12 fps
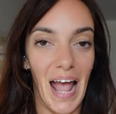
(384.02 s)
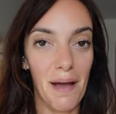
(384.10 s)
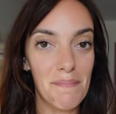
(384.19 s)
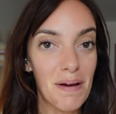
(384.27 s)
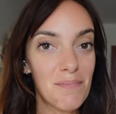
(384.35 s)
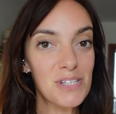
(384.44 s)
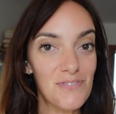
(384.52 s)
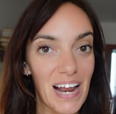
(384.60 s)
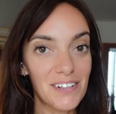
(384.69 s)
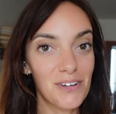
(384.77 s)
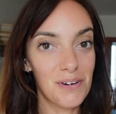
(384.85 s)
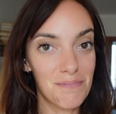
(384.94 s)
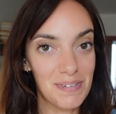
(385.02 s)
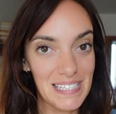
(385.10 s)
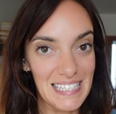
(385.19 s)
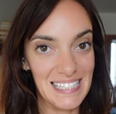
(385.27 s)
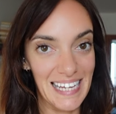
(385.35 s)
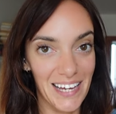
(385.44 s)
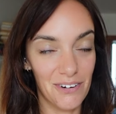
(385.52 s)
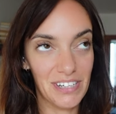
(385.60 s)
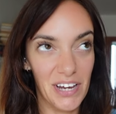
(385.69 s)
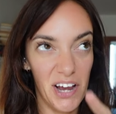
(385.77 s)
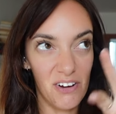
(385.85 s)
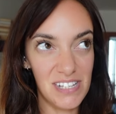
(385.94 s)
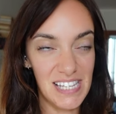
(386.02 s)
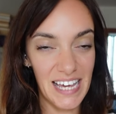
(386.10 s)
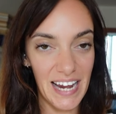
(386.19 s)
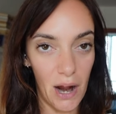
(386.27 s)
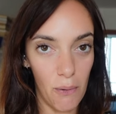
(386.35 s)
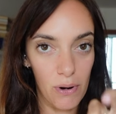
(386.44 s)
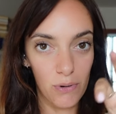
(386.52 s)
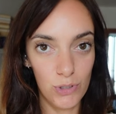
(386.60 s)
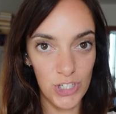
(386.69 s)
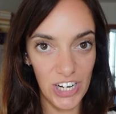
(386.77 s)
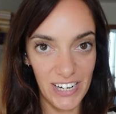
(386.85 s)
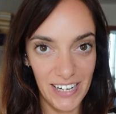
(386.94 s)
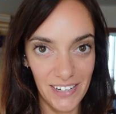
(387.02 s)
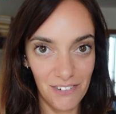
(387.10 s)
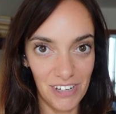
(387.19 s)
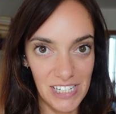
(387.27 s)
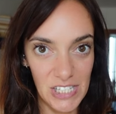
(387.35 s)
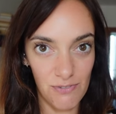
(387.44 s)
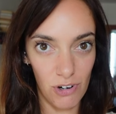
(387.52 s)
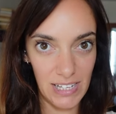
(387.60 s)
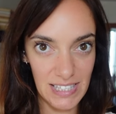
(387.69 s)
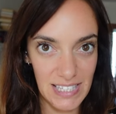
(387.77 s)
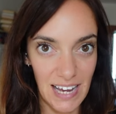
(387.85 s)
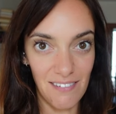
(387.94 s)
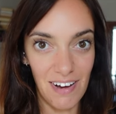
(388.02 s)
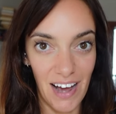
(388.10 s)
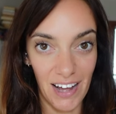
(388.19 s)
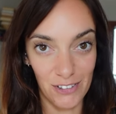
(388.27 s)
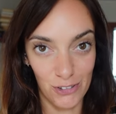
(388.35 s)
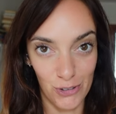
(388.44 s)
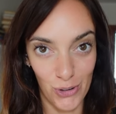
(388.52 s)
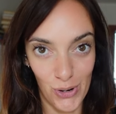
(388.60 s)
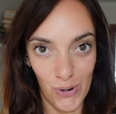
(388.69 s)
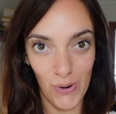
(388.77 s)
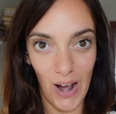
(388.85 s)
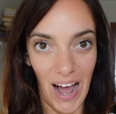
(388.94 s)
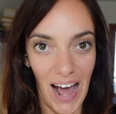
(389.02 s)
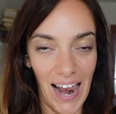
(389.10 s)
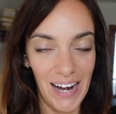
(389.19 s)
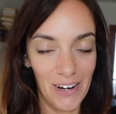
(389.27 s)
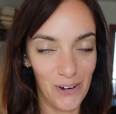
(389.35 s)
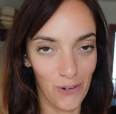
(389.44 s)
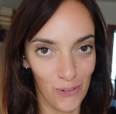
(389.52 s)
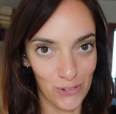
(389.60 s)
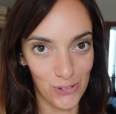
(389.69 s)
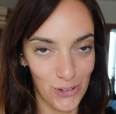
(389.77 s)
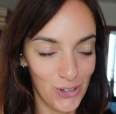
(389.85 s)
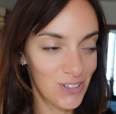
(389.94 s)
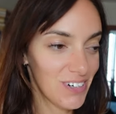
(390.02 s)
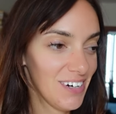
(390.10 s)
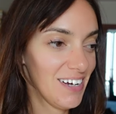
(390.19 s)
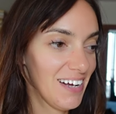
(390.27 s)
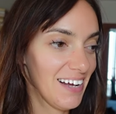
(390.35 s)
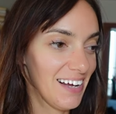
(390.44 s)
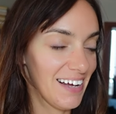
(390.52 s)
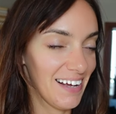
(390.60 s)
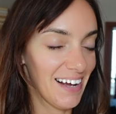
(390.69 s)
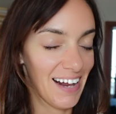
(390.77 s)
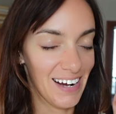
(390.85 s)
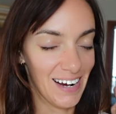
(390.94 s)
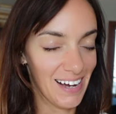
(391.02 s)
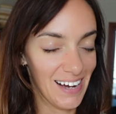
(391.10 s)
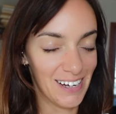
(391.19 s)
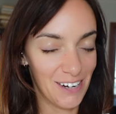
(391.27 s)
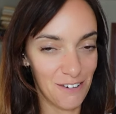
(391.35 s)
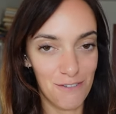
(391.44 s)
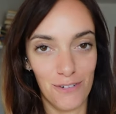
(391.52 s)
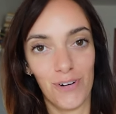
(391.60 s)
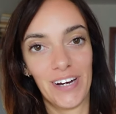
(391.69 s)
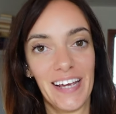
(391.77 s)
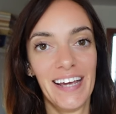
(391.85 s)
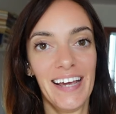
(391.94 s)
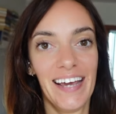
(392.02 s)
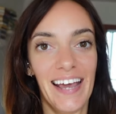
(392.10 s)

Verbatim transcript: Abbiamo svelato il mistero di che cos'era quell'uccellino che svolazzava attorno al condor, eh, alla grifone,